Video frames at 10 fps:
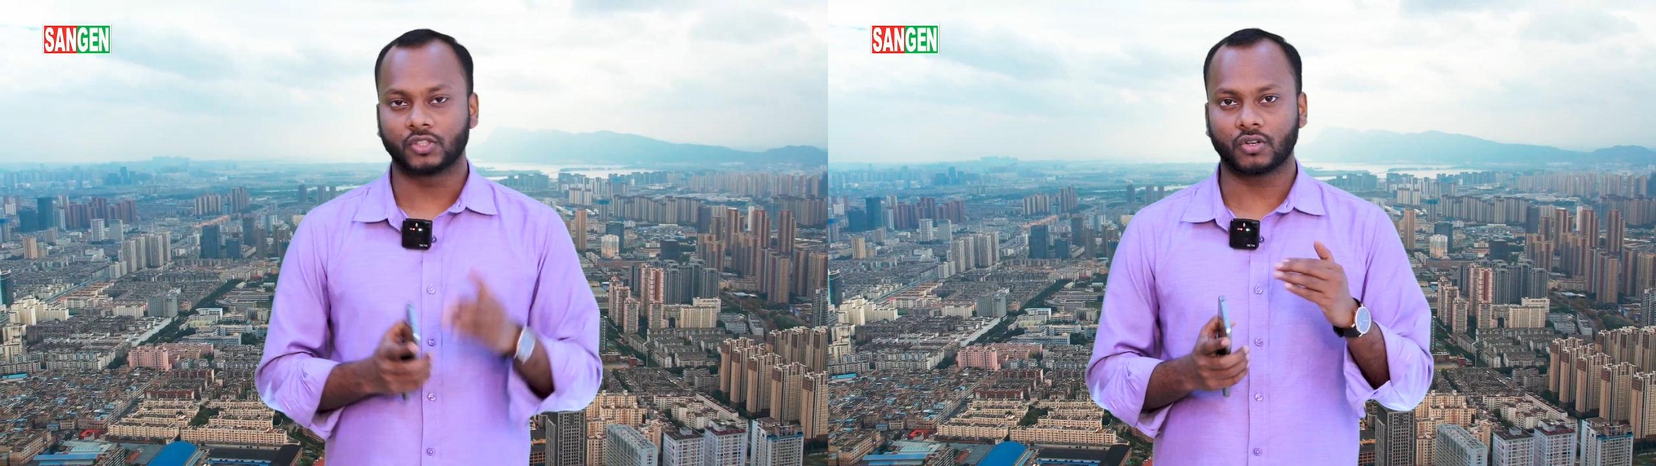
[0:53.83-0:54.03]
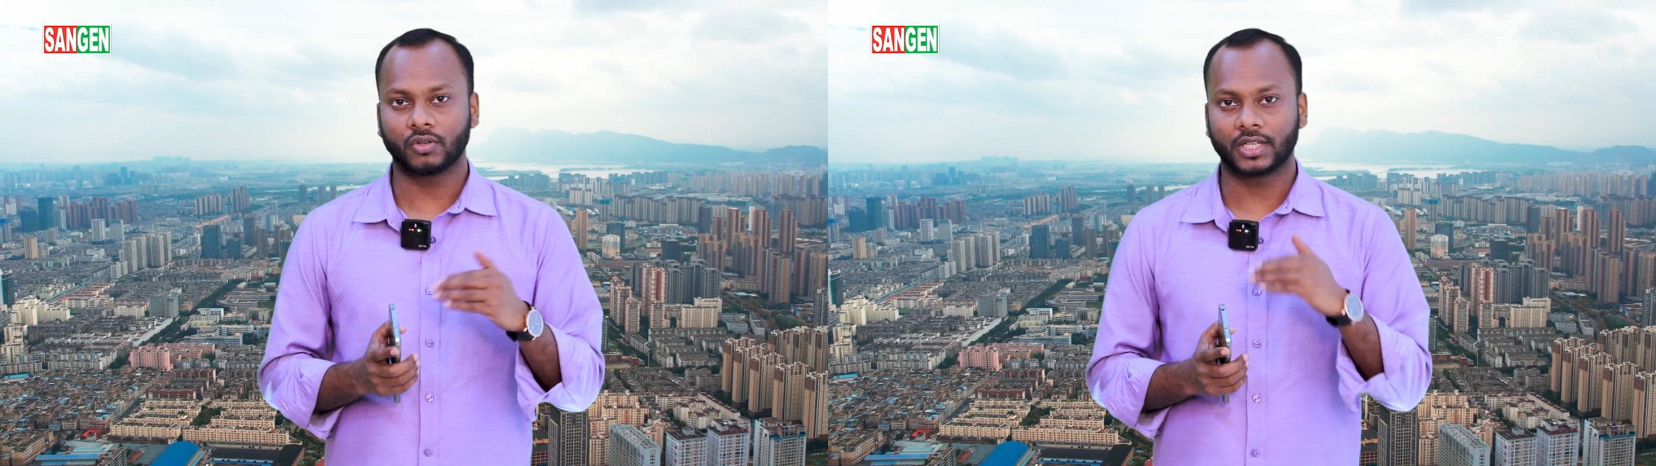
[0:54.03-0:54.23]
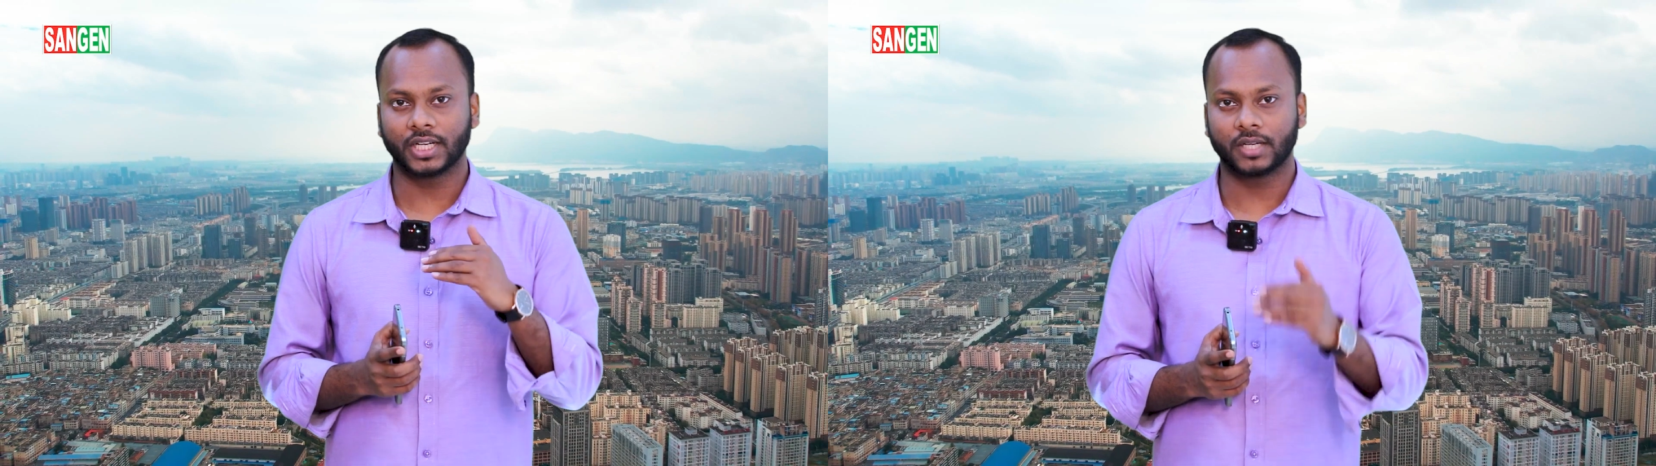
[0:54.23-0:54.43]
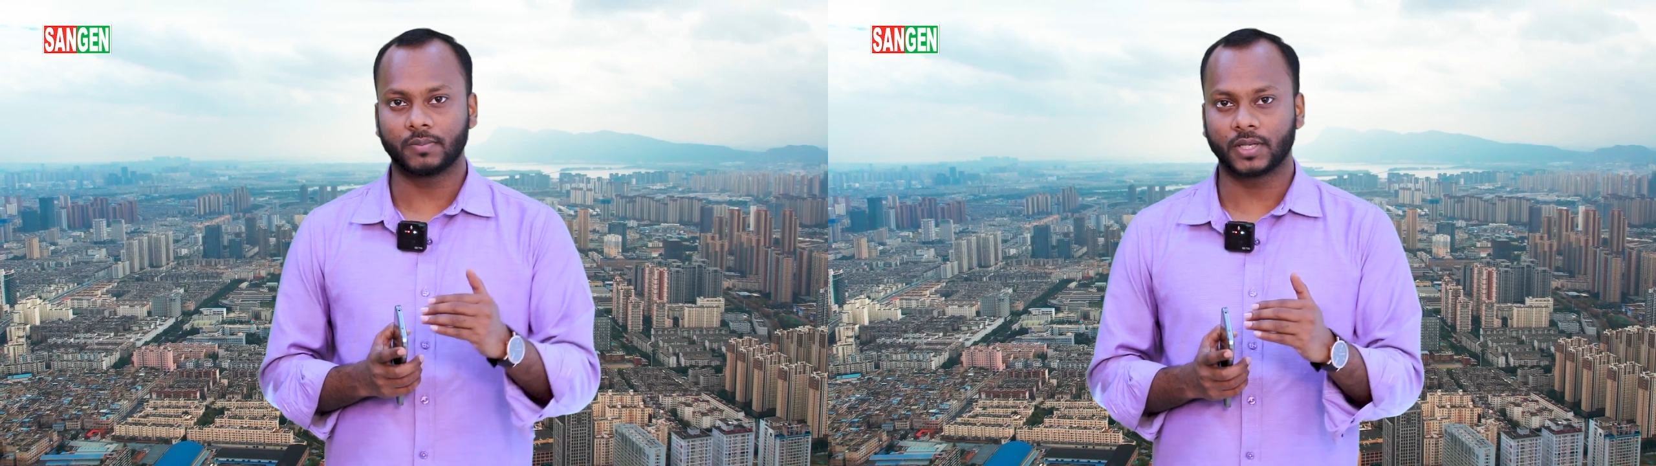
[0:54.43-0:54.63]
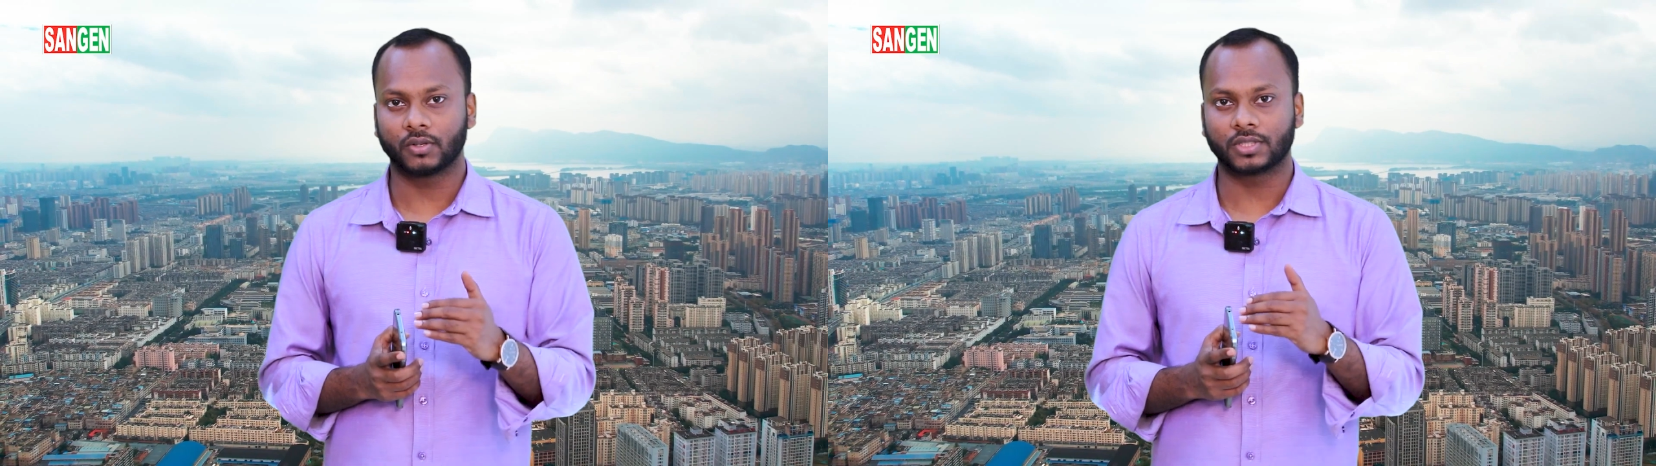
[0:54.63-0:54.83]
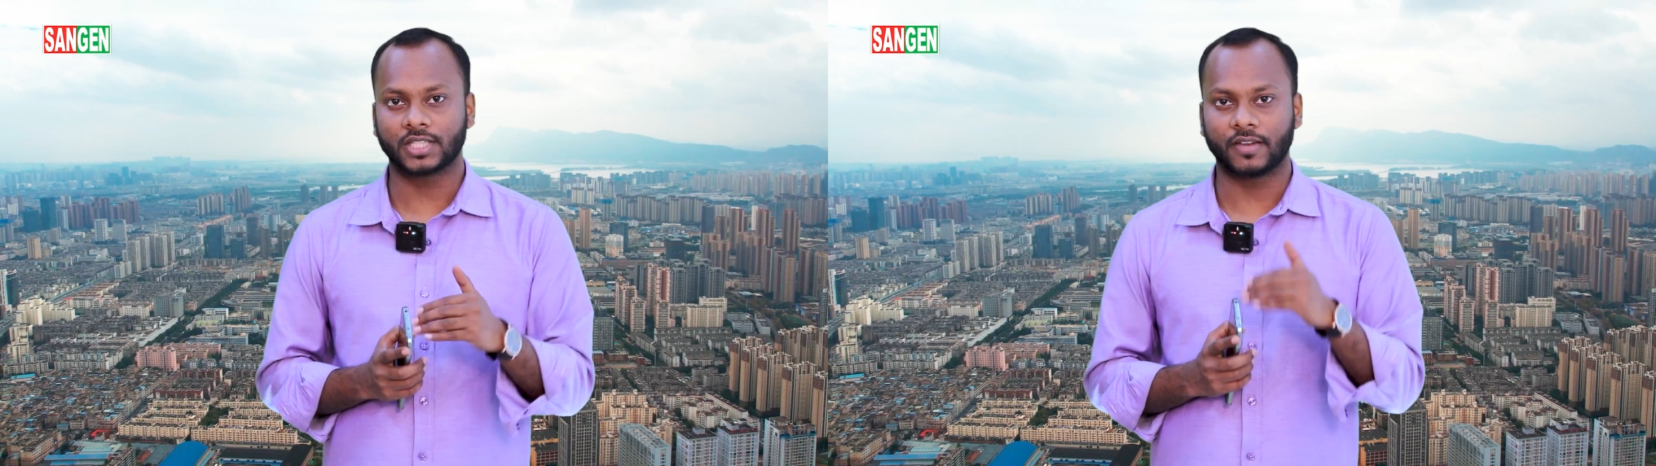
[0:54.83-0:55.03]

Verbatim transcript: যখন ক্রেডিট মিল হচ্ছে